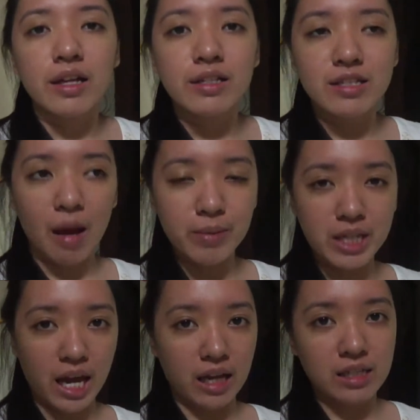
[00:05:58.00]

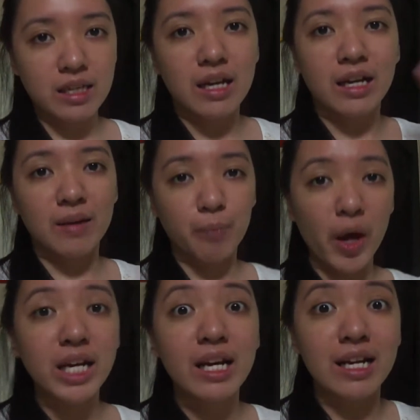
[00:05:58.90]
subjects
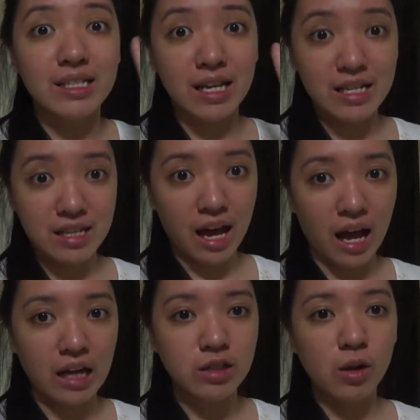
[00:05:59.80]
pero lang sa isa.
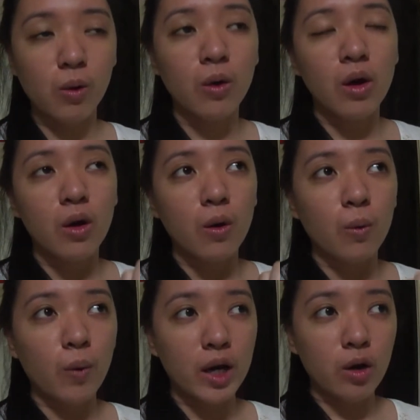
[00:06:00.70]
So,
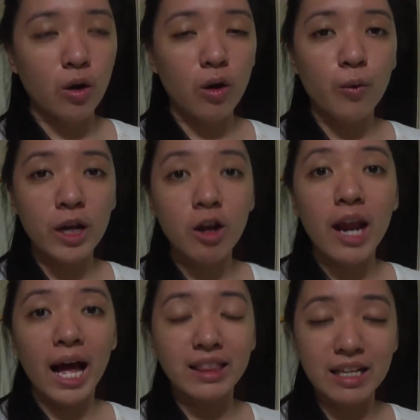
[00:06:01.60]
walo, walo
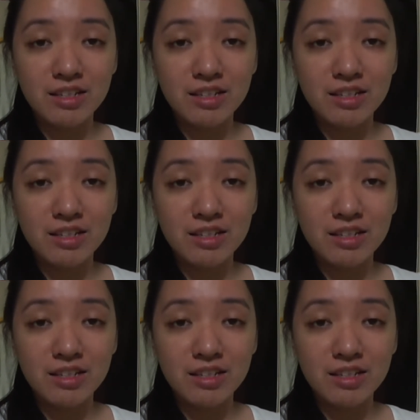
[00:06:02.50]
lahat ng